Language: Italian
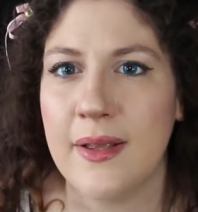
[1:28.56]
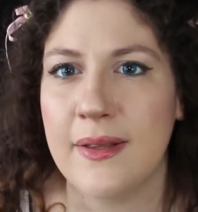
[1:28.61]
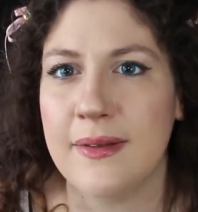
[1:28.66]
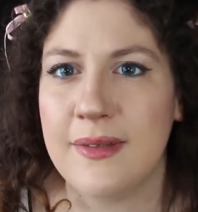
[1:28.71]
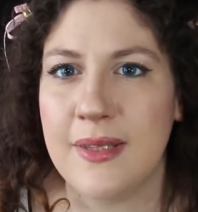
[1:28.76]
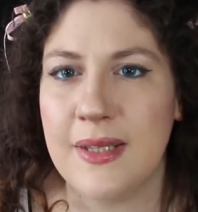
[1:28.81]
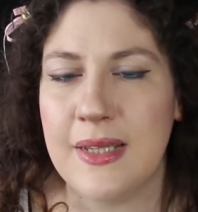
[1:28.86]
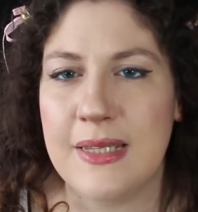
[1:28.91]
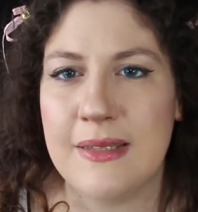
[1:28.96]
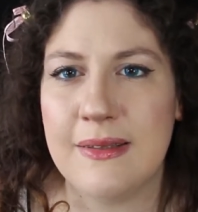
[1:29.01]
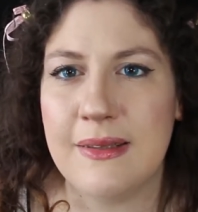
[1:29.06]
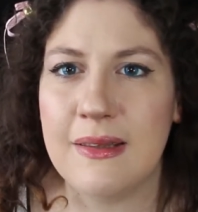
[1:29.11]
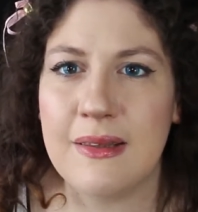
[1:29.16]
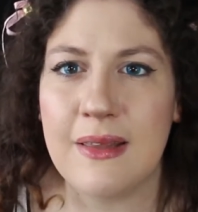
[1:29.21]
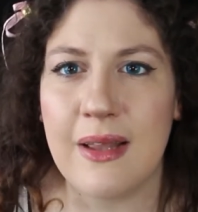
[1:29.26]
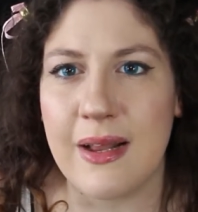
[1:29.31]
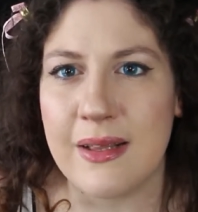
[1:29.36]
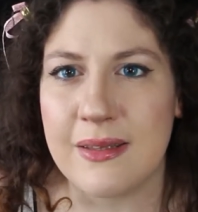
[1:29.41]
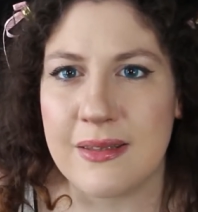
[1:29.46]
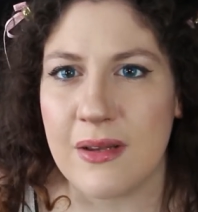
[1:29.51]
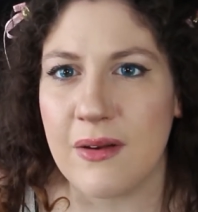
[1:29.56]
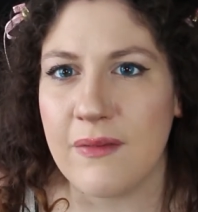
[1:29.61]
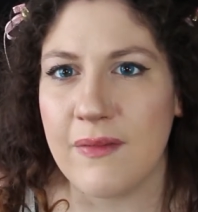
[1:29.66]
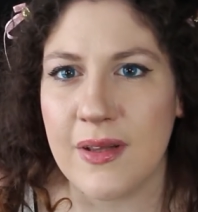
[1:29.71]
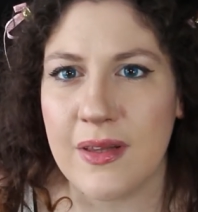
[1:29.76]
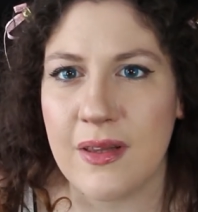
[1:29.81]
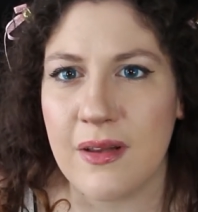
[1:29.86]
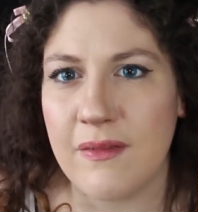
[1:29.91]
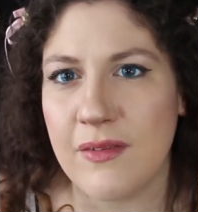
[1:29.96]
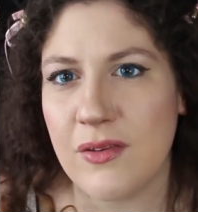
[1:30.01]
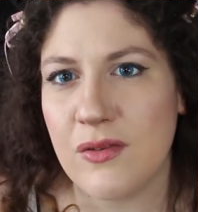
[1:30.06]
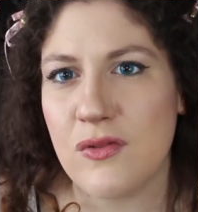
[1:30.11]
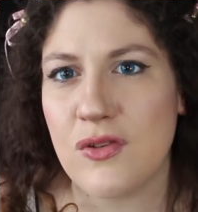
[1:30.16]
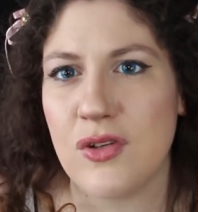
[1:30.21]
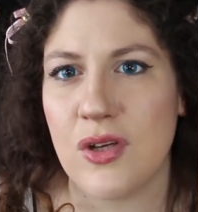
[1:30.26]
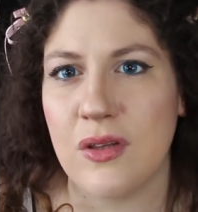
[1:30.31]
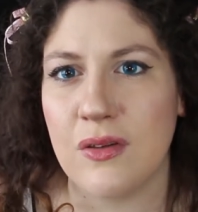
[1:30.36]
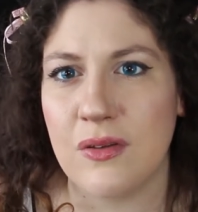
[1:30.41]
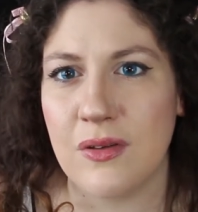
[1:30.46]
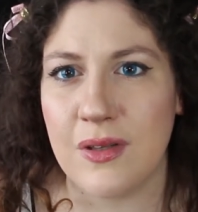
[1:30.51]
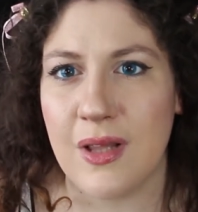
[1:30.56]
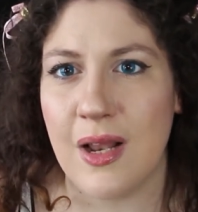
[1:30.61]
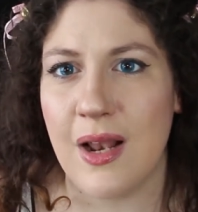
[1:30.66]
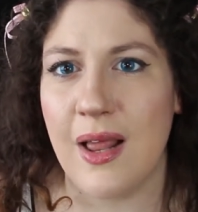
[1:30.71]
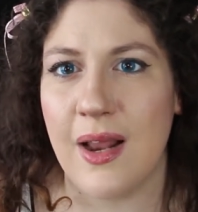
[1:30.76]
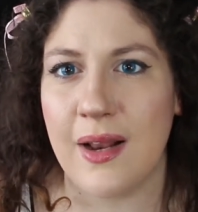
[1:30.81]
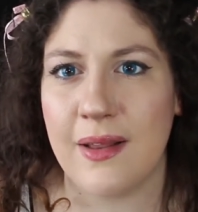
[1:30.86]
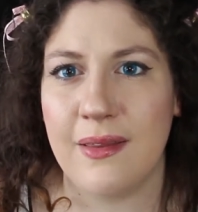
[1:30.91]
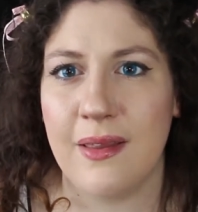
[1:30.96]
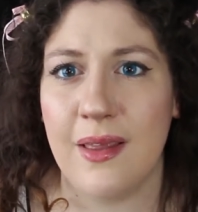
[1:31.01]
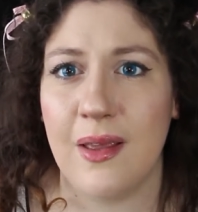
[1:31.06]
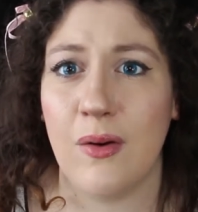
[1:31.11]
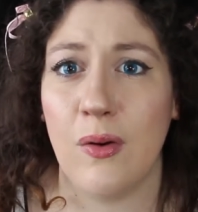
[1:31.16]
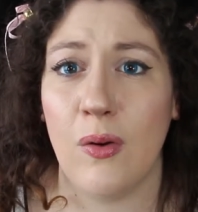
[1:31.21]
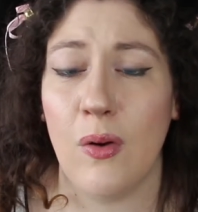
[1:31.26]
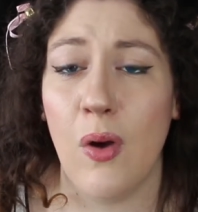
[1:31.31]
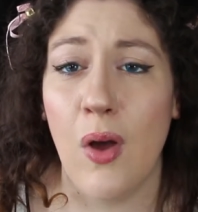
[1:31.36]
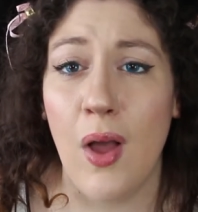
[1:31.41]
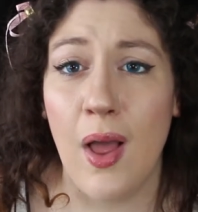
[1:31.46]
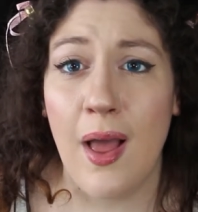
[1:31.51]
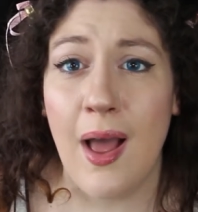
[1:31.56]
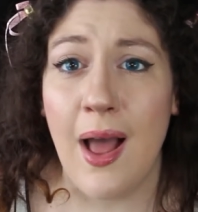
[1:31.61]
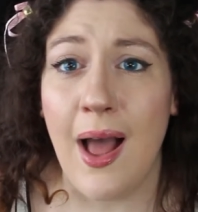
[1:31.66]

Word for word: si disinteressa 99 su 100 dell'articolo